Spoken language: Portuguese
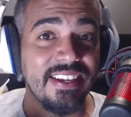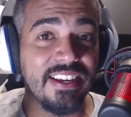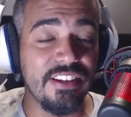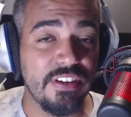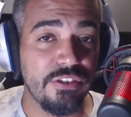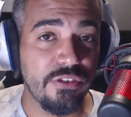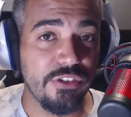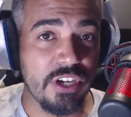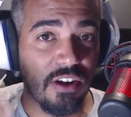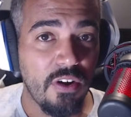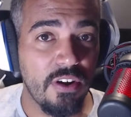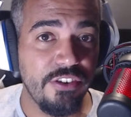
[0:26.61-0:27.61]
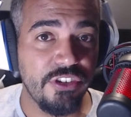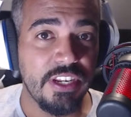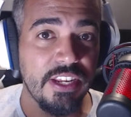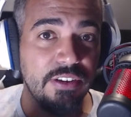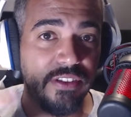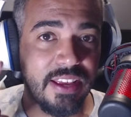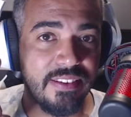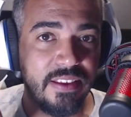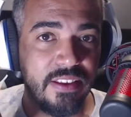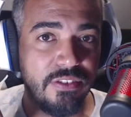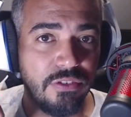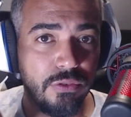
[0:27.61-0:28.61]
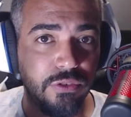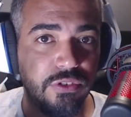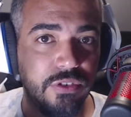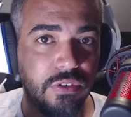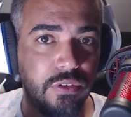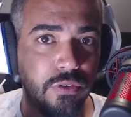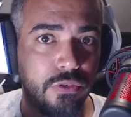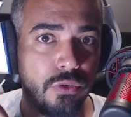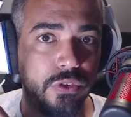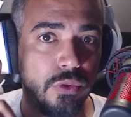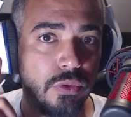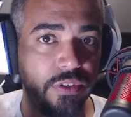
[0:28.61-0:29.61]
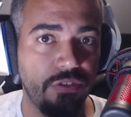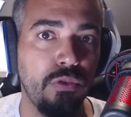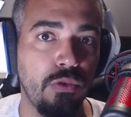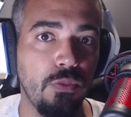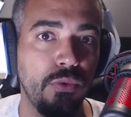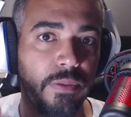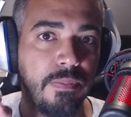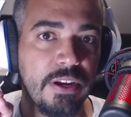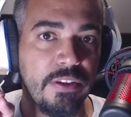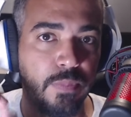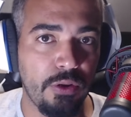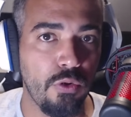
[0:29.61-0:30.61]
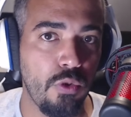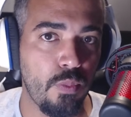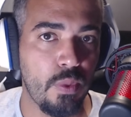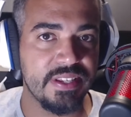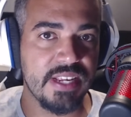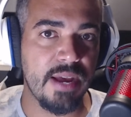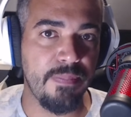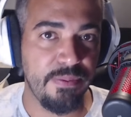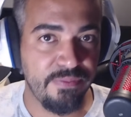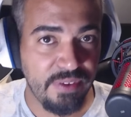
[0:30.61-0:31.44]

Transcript: a gente vai sortear agora em janeiro, ter acesso exclusivo aos conteúdos antes de todo mundo e participar do grupo WhatsApp.